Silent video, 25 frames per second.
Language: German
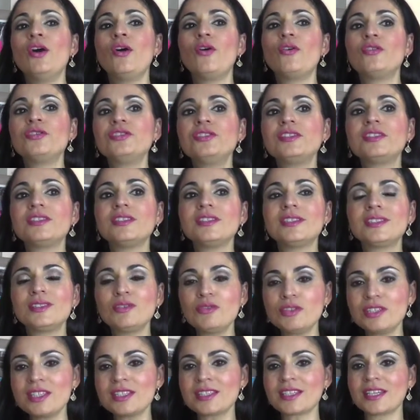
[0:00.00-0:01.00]
Und äh,
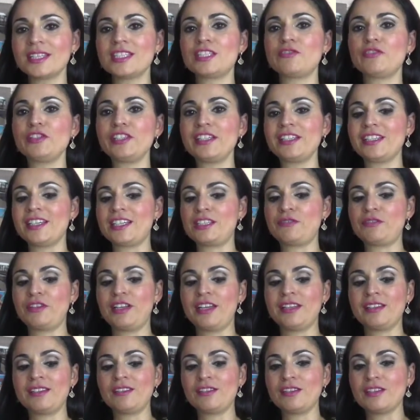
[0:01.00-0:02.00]
so ist es ganz wichtig, dass wir
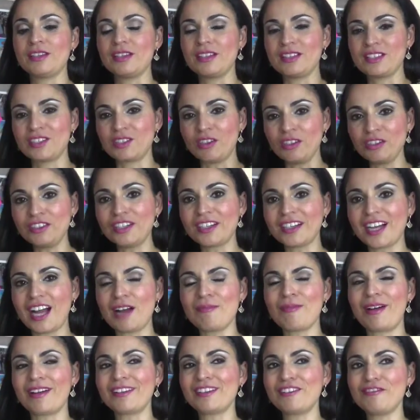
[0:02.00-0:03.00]
dann äh,
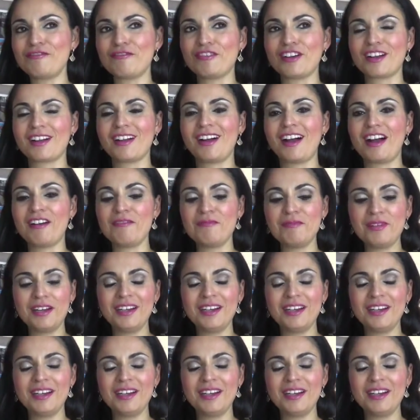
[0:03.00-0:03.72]
Sonntagabend angefangen haben.